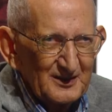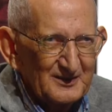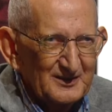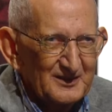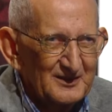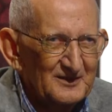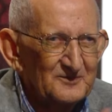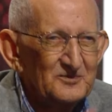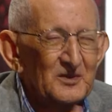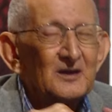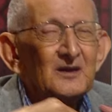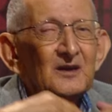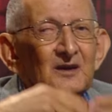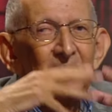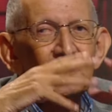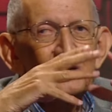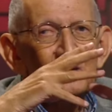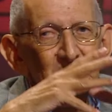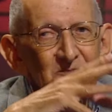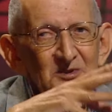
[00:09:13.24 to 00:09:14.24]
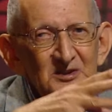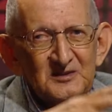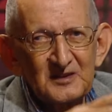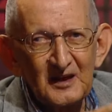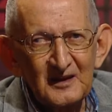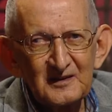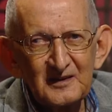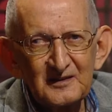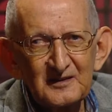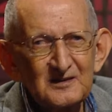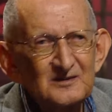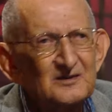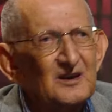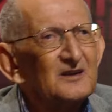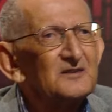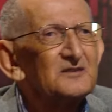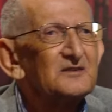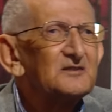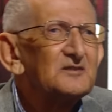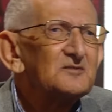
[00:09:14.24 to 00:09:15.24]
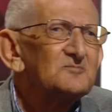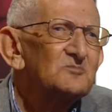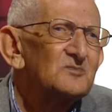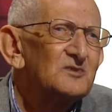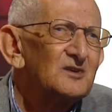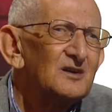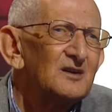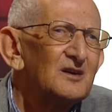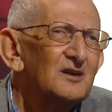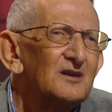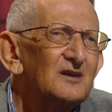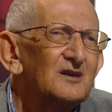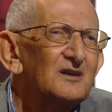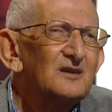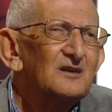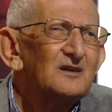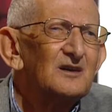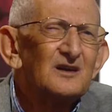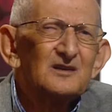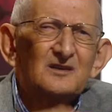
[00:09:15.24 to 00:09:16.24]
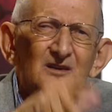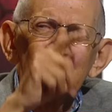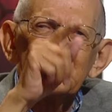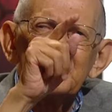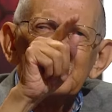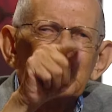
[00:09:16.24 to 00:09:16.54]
انا بالتالي يعني الذي